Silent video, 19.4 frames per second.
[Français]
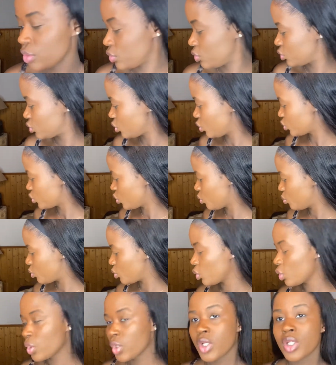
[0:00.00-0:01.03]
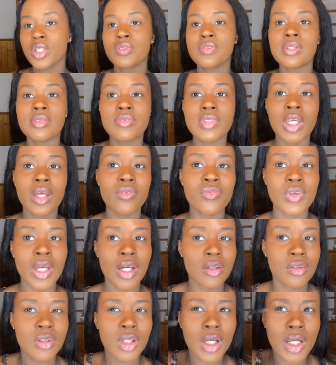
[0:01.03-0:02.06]
Trop, trop beau. Je vais venir
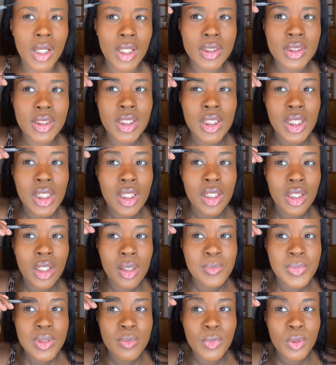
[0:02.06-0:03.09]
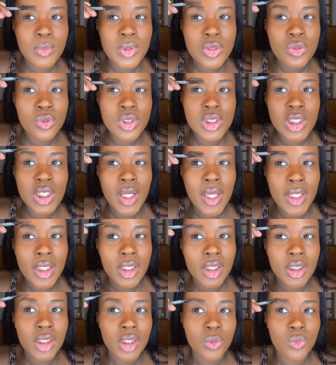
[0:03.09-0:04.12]
faire très rapidement mes sourcils avec
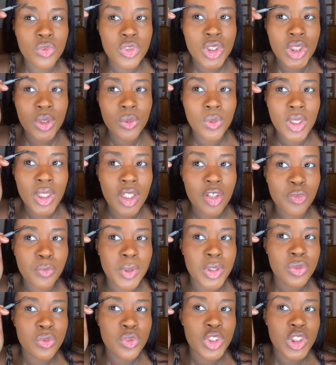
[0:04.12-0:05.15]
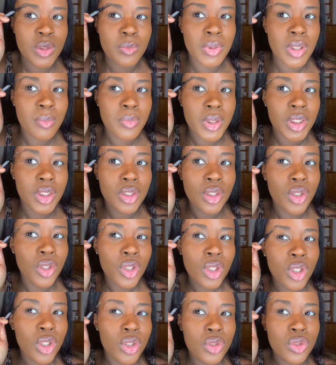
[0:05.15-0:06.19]
un crayon de chez ELF parce que je n'ai pas pris
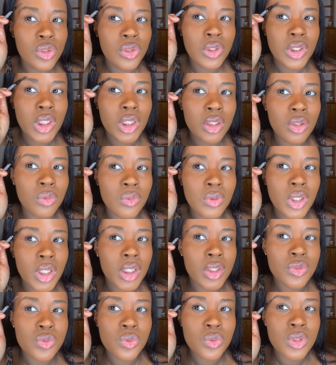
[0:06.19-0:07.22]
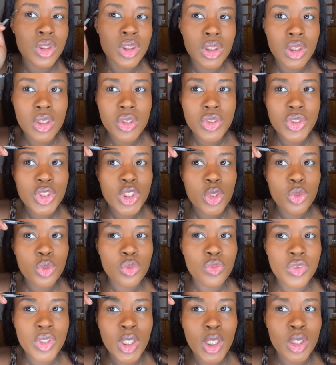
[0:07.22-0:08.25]
de crayon à sourcils chez
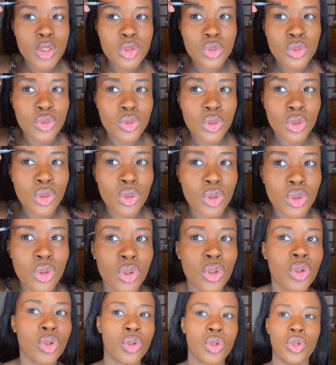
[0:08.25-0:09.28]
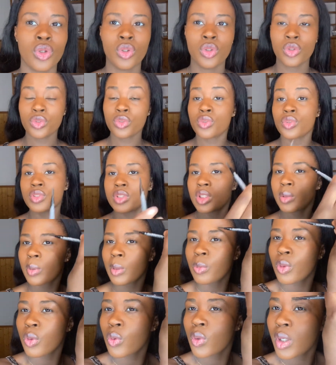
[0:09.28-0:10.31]
Juvias. Je ne sais pas
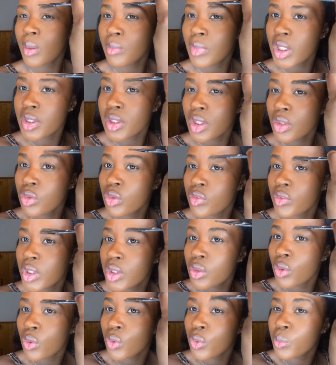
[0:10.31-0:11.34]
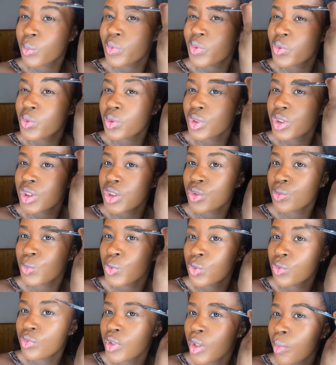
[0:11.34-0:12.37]
pourquoi, ma teinte devait être en rupture, si je me
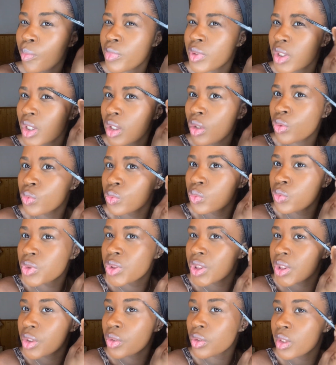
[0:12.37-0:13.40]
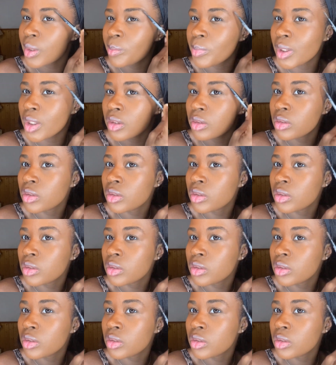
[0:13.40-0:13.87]
souviens bien, ou c'est qu'il n'y en a pas.